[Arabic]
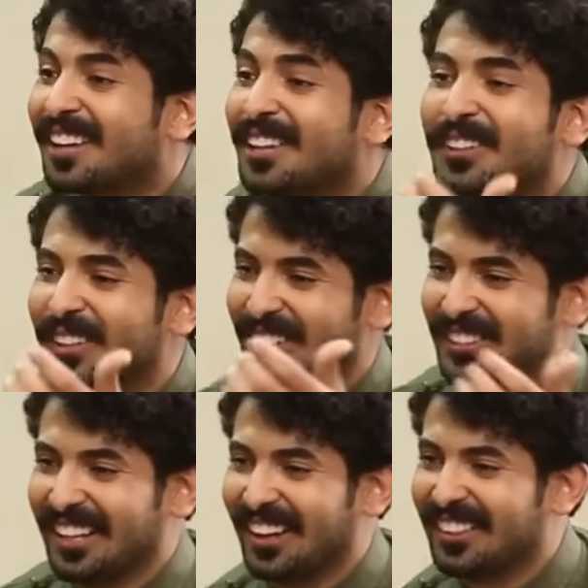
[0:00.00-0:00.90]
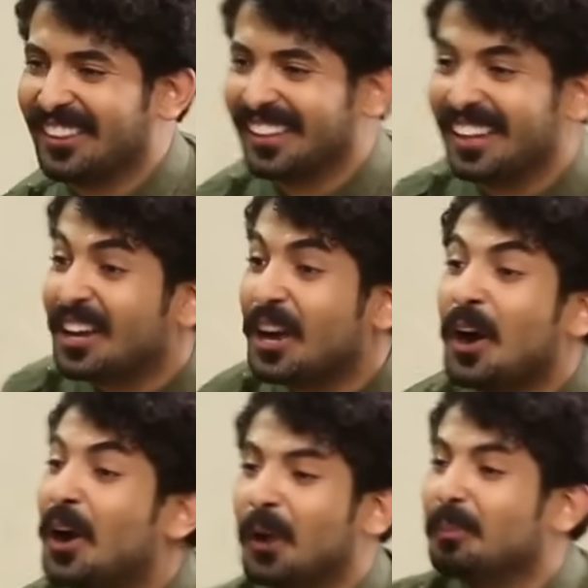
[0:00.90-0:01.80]
لك لا تقول لي استاذ
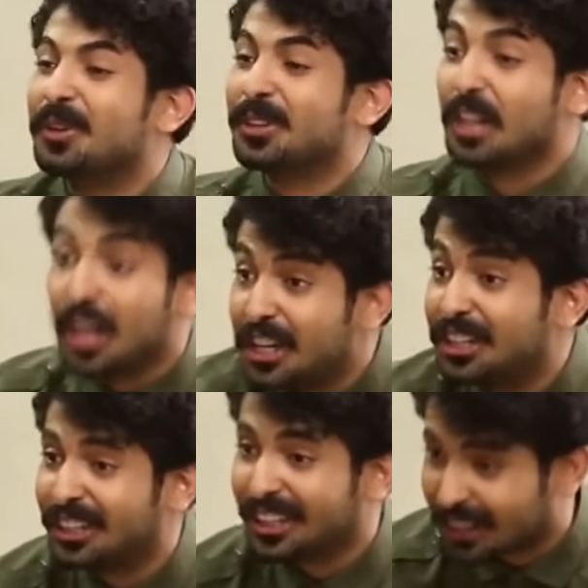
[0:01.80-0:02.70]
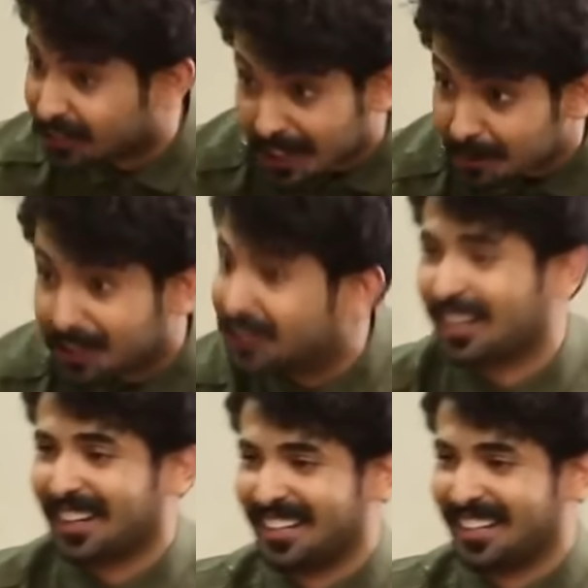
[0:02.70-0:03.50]
امرني هيني انت قد ما تقدر